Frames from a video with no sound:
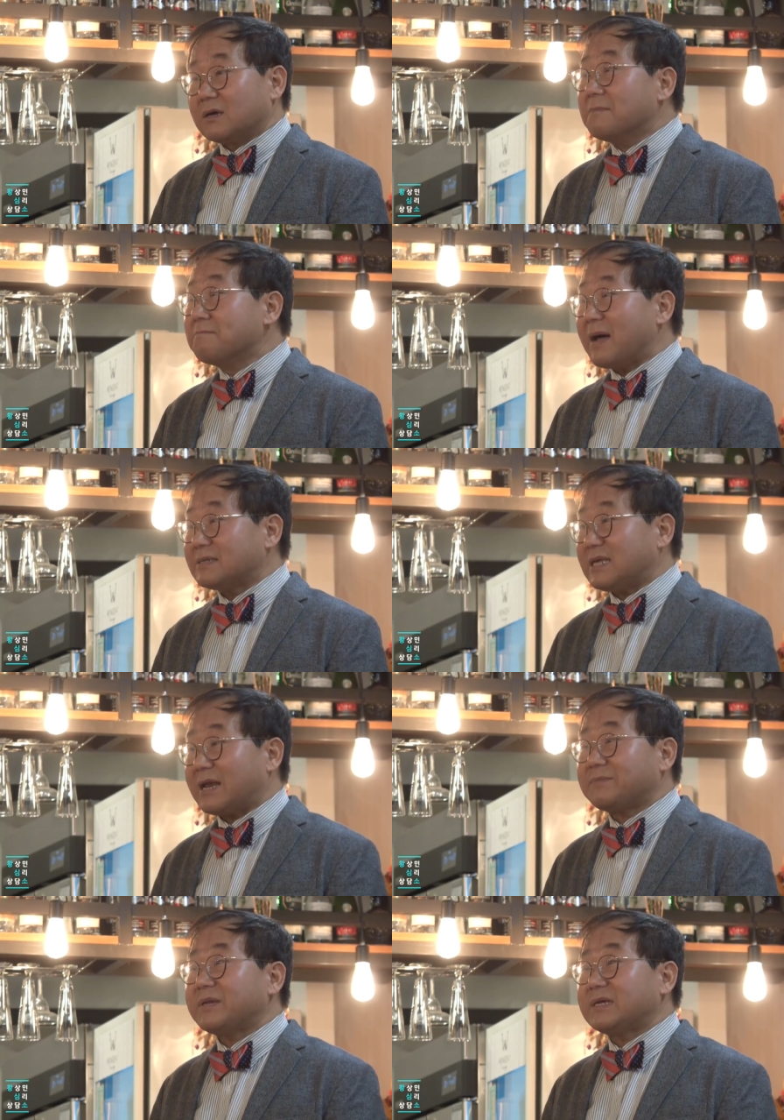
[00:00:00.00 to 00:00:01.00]
금방
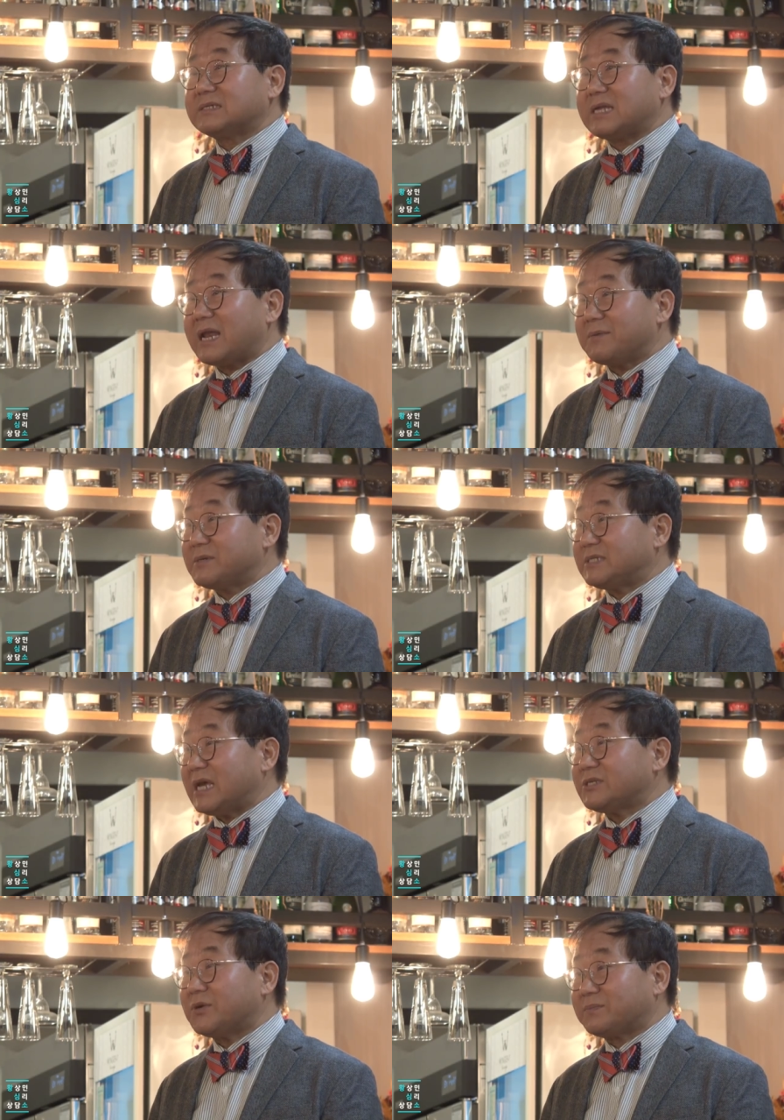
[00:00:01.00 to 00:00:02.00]
사람들이 그 사람을
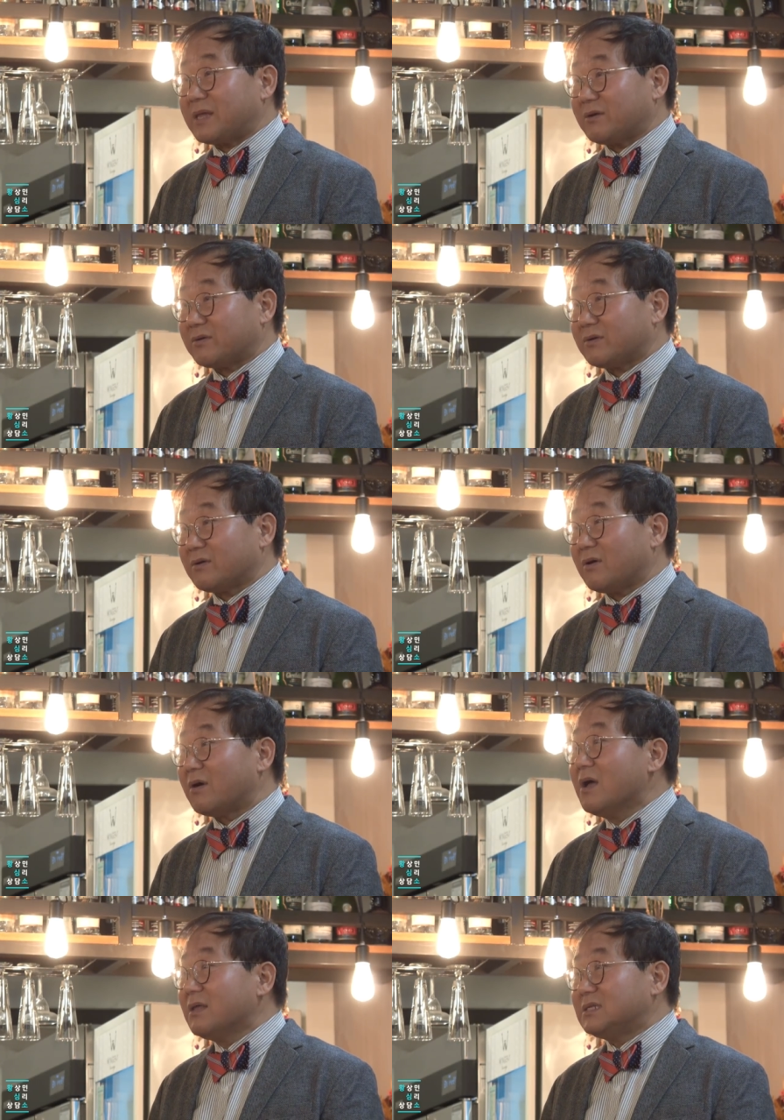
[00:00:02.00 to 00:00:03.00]
재수 없다고
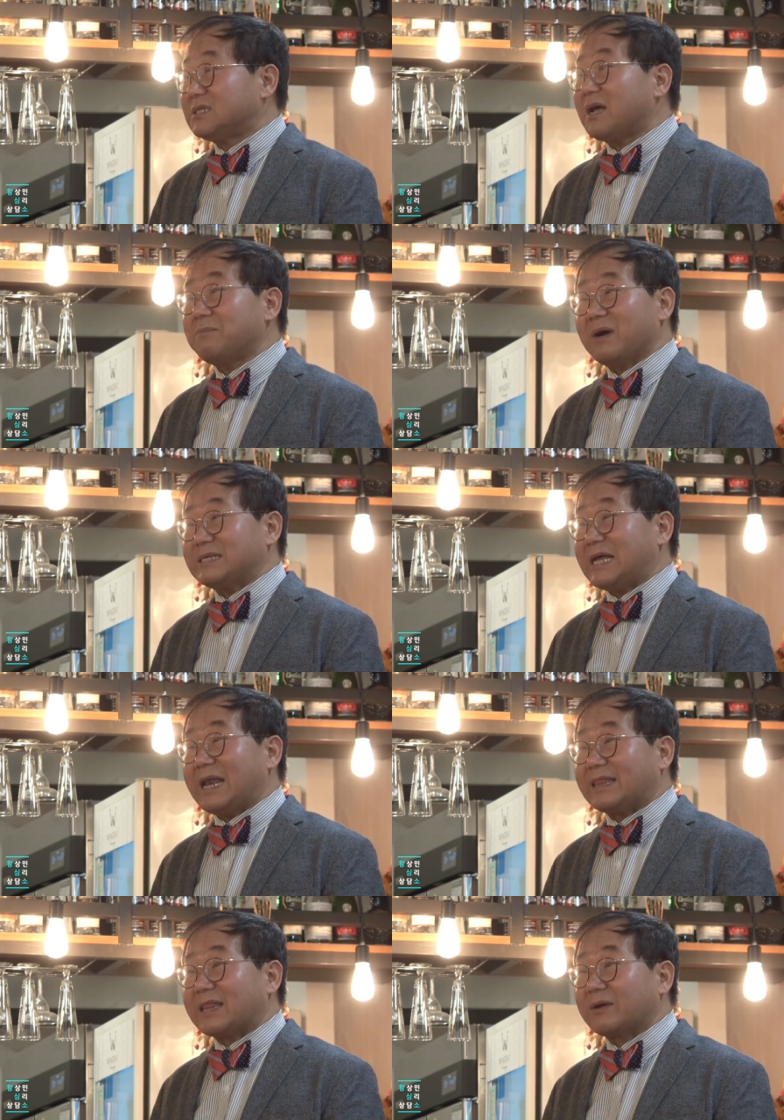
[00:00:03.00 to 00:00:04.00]
그러고 지가 뭐가
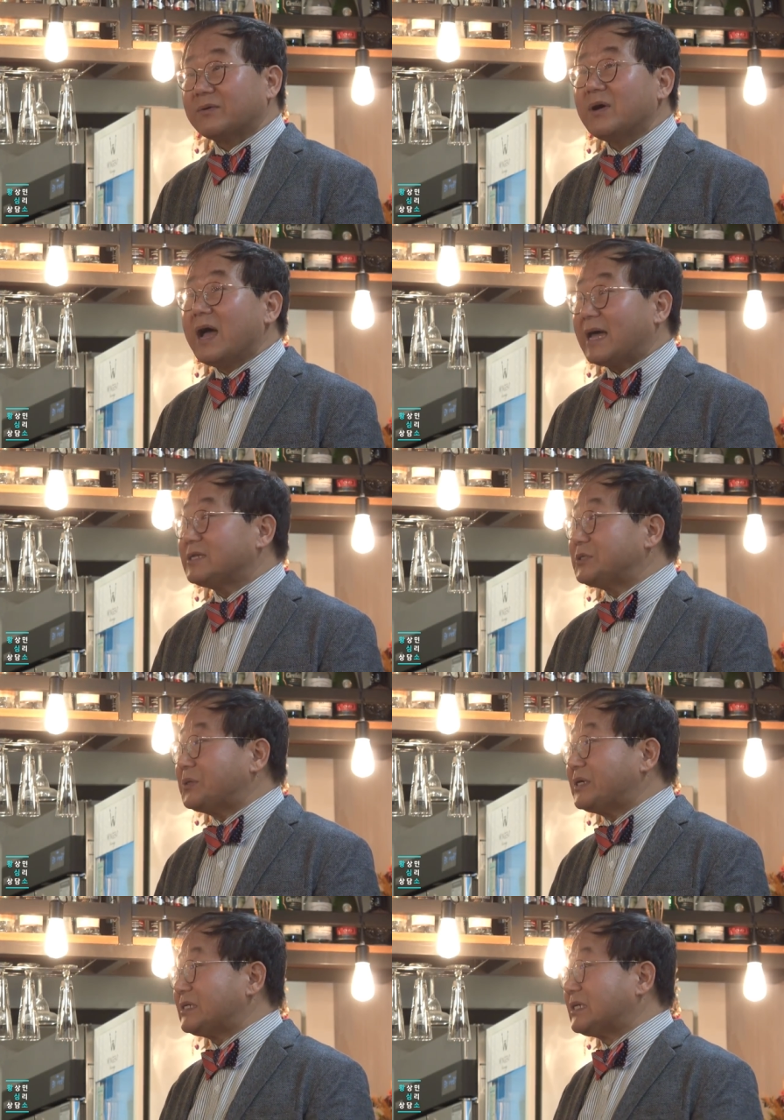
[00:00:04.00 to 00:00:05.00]
잘났다고 하는
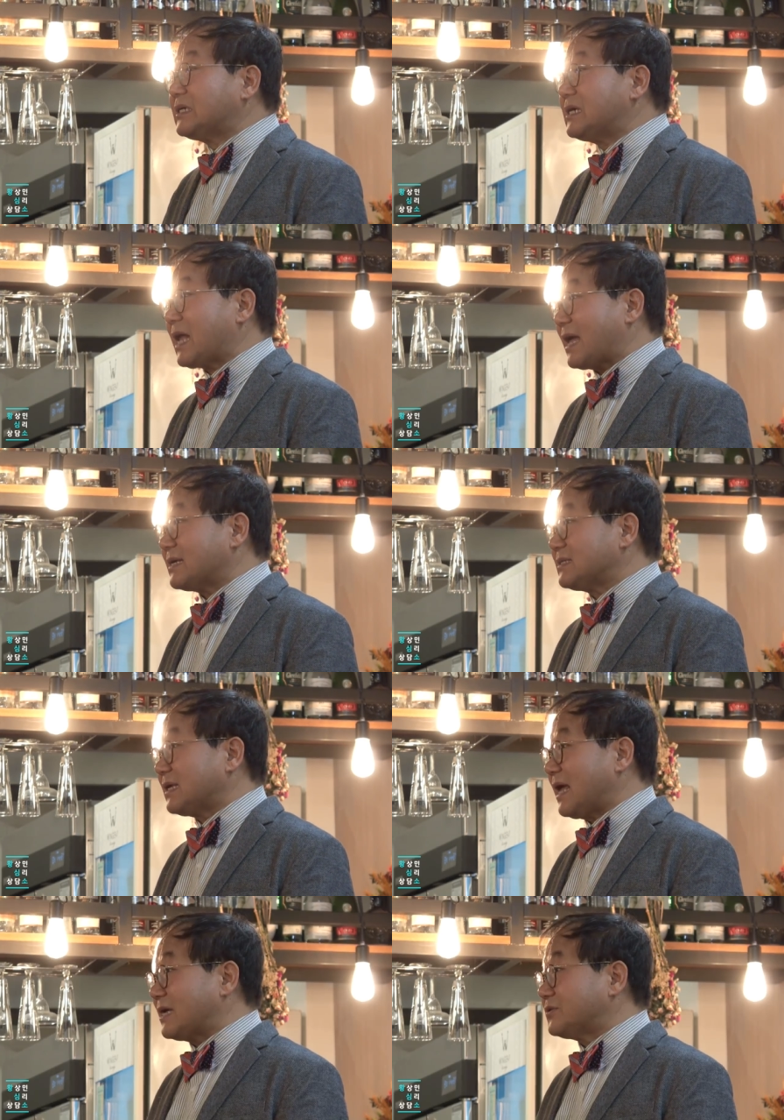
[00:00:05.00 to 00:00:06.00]
소리를 들을
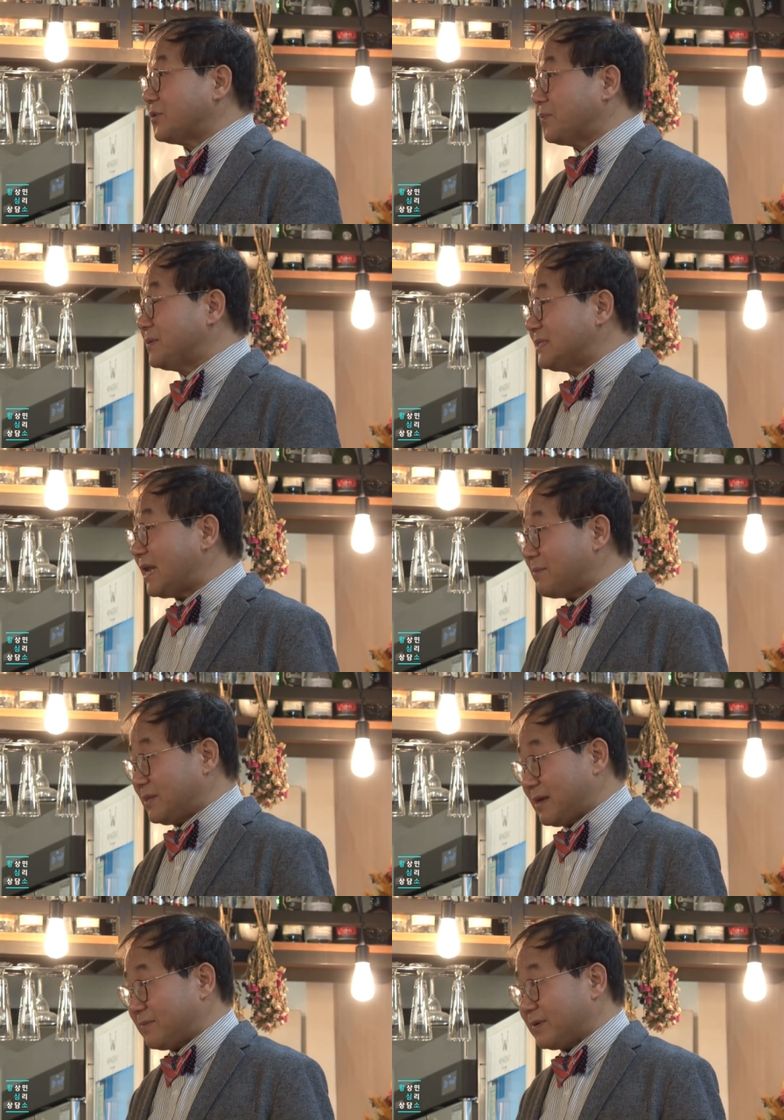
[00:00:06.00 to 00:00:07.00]
가능성이 아주 높은
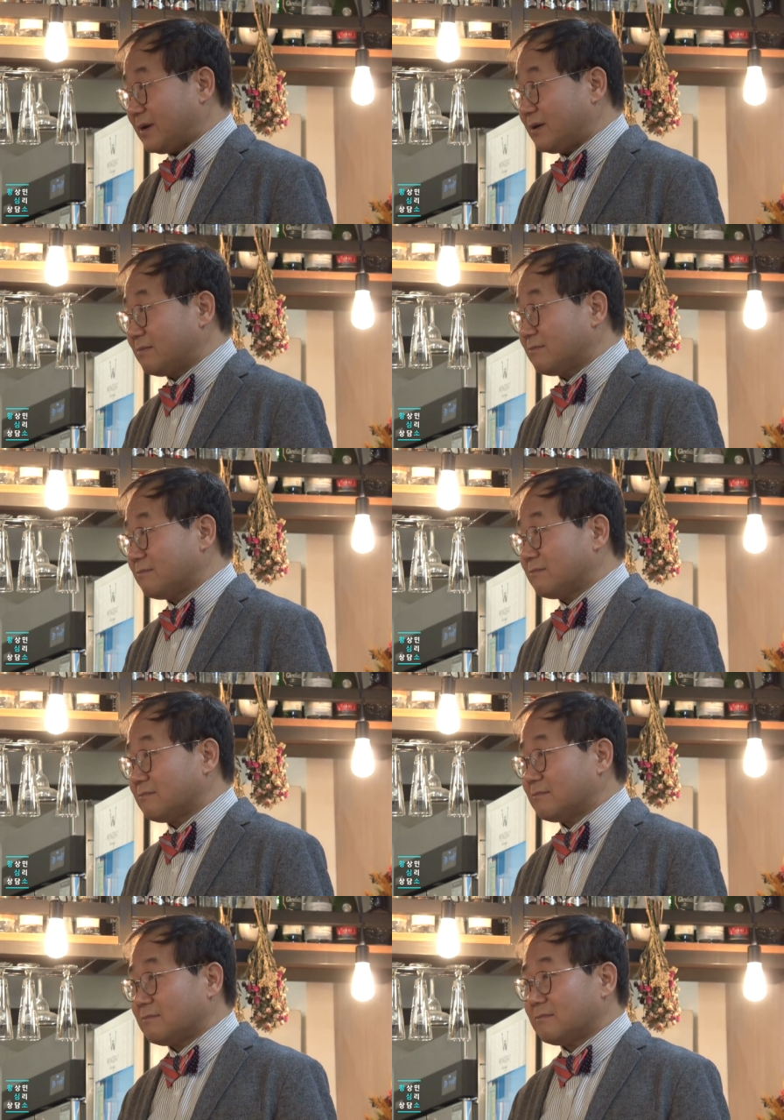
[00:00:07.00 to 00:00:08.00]
사람이 돼요.
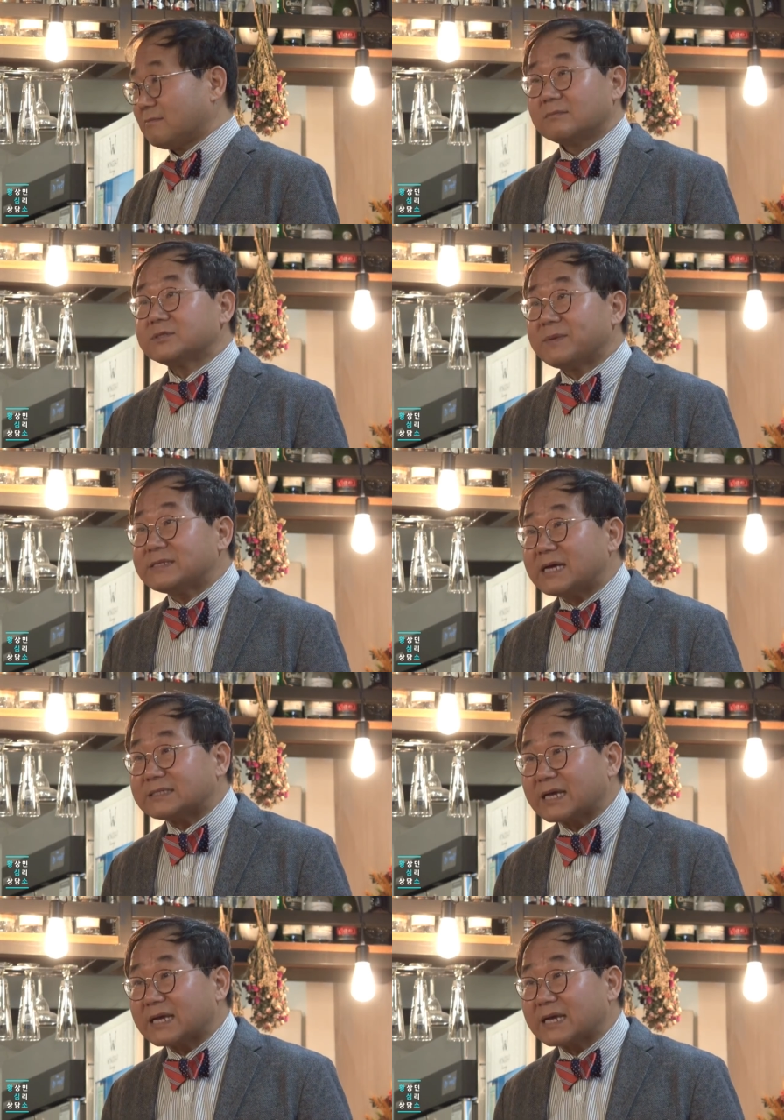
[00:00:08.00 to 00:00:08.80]
무슨 말인지